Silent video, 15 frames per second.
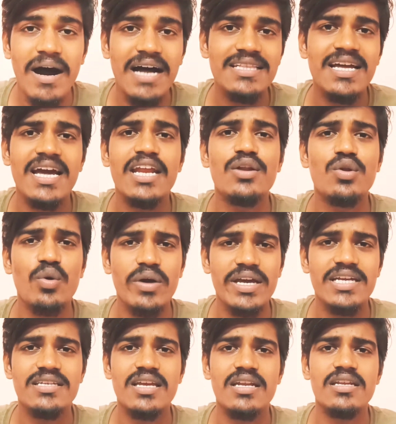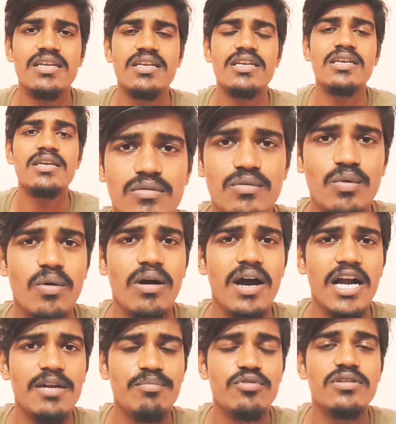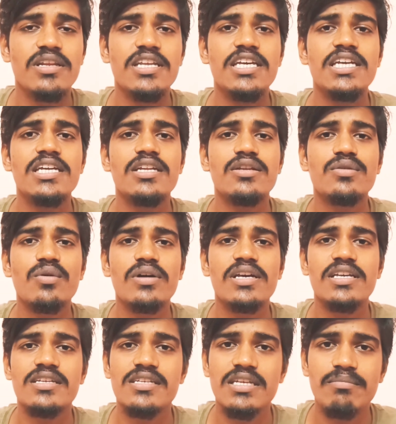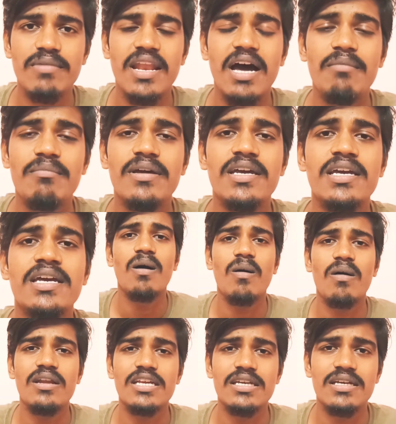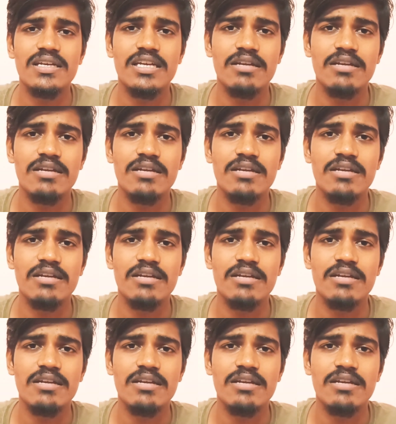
बात करें लोकेशन की तो कठपुतली जो कि शिमला में और